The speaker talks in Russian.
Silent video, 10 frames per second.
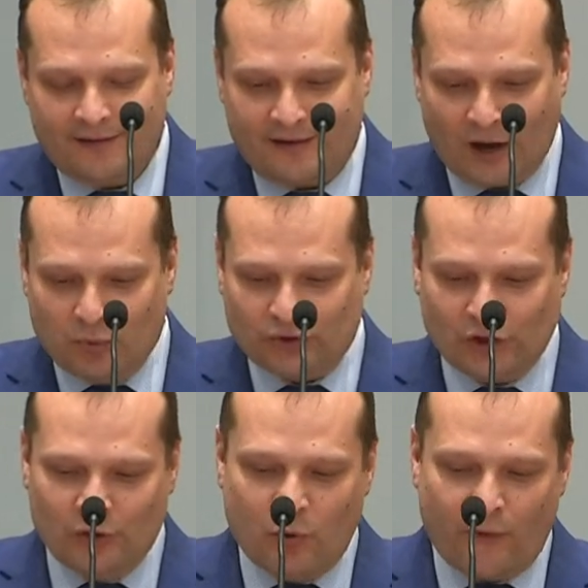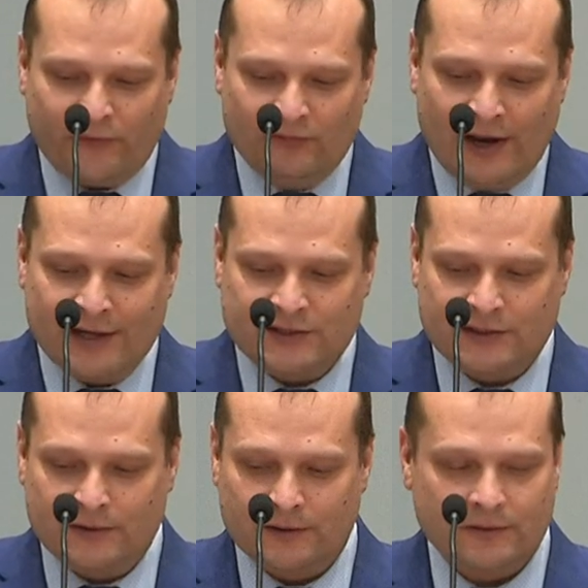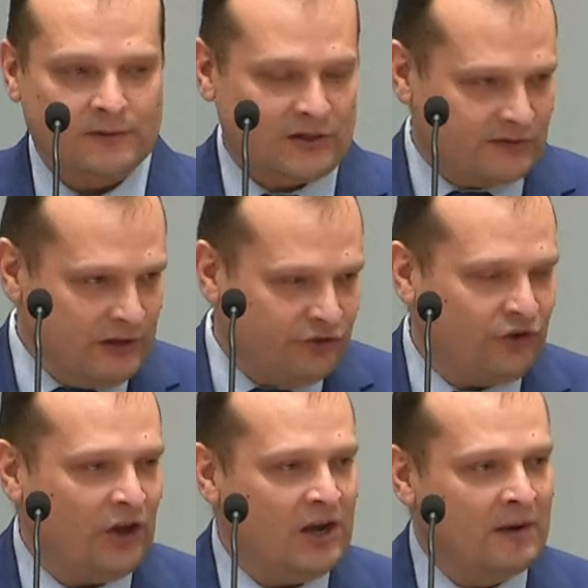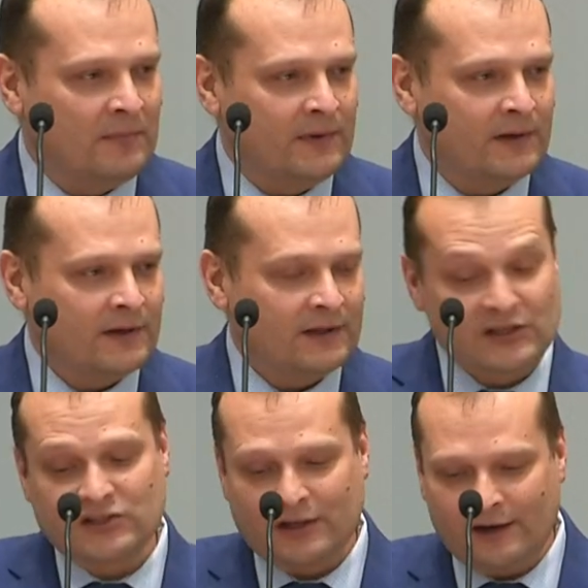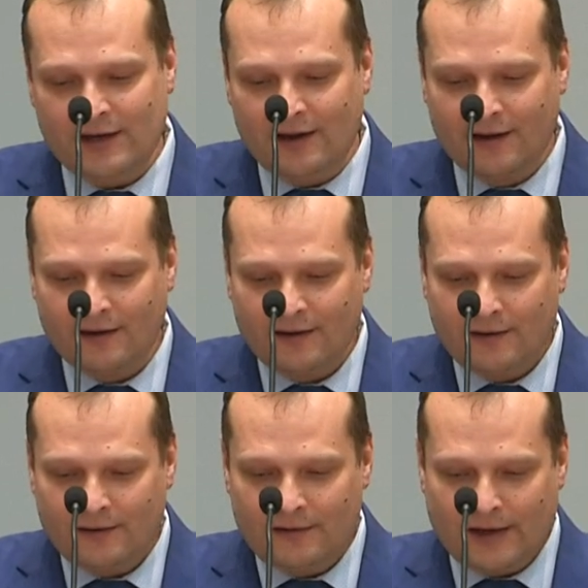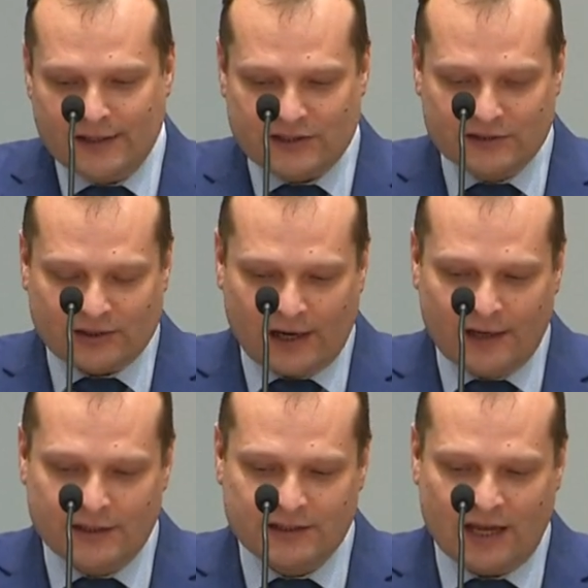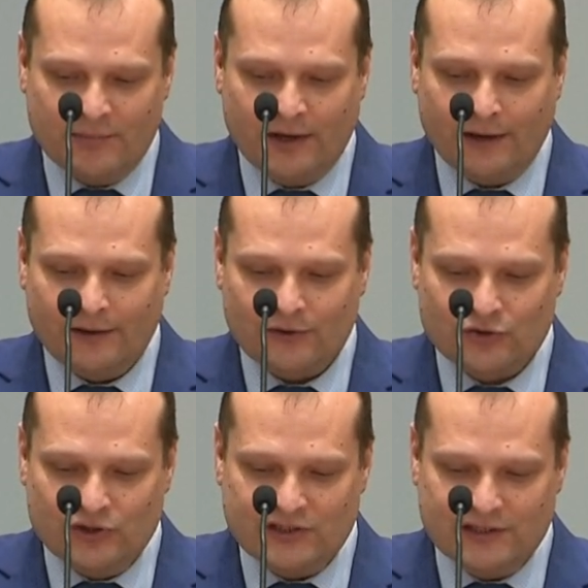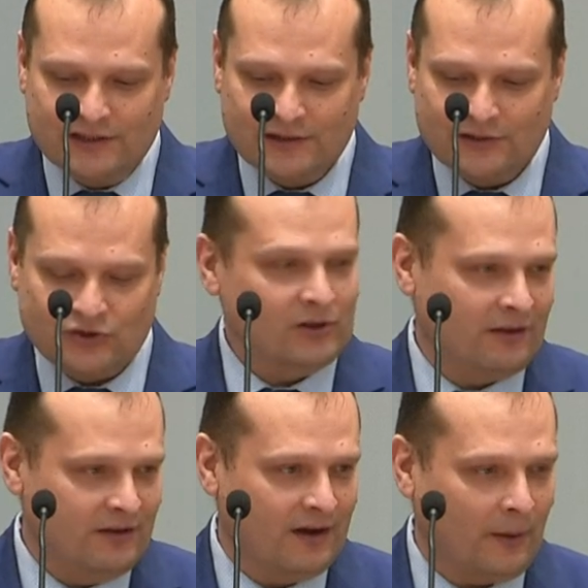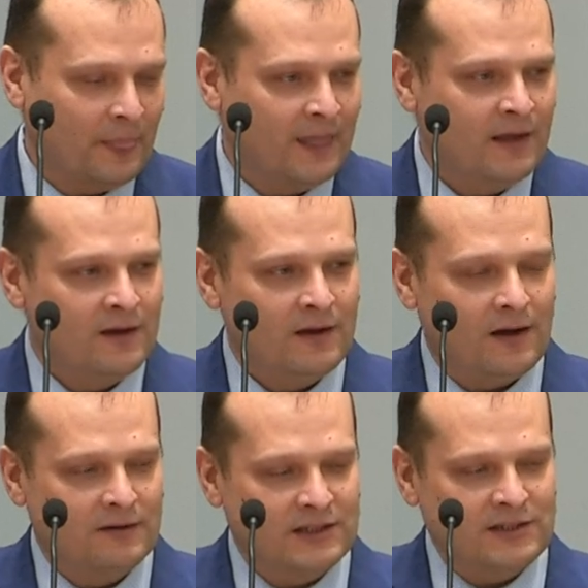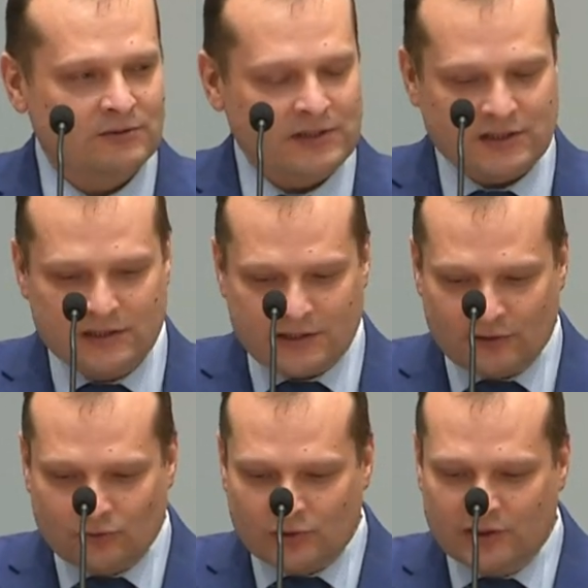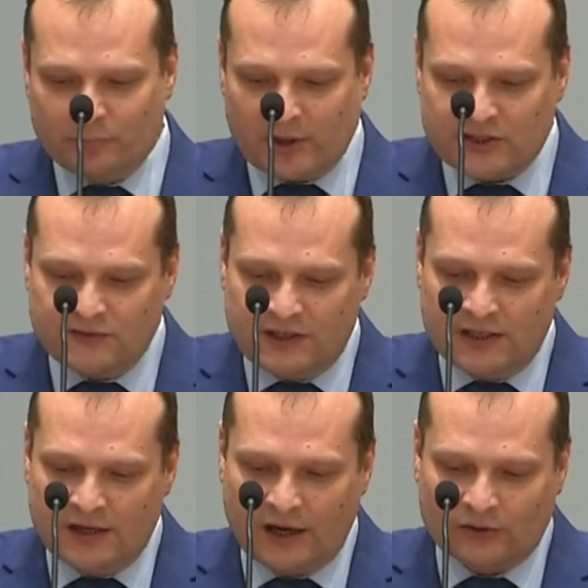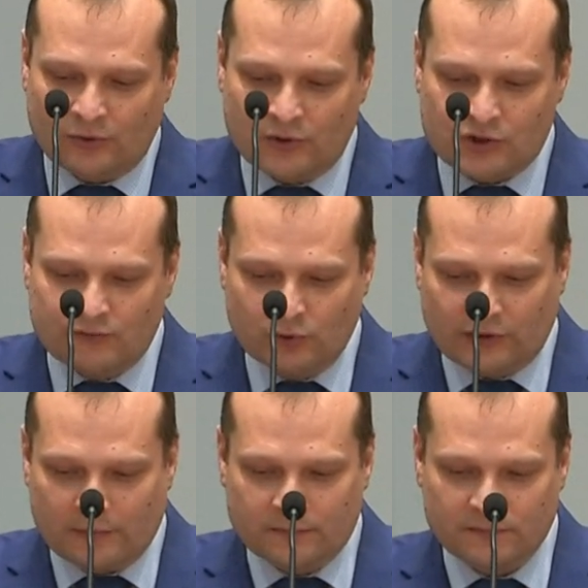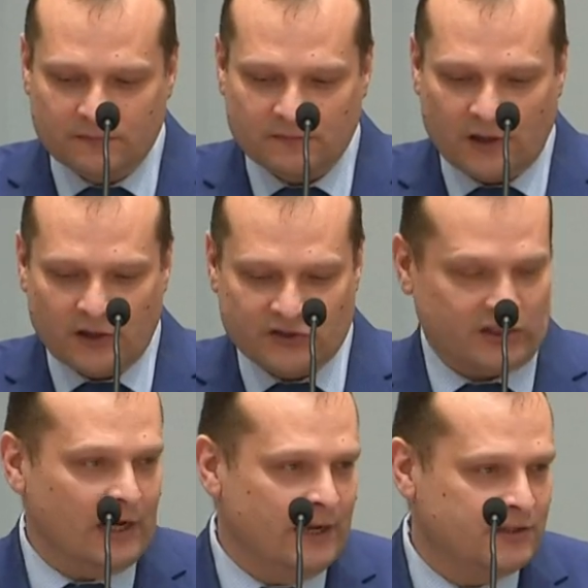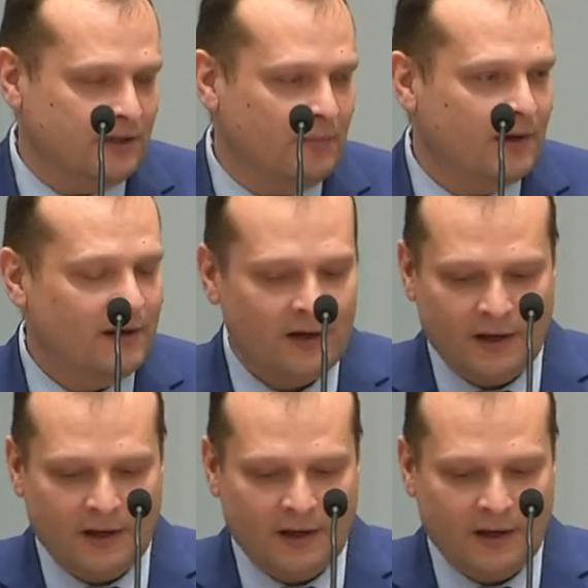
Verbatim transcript: Как будто любовь является развлечением на стороне, а не центральной динамикой жизни человека. А вы знаете, вот есть литературные произведения, которые живут там а, столетиями –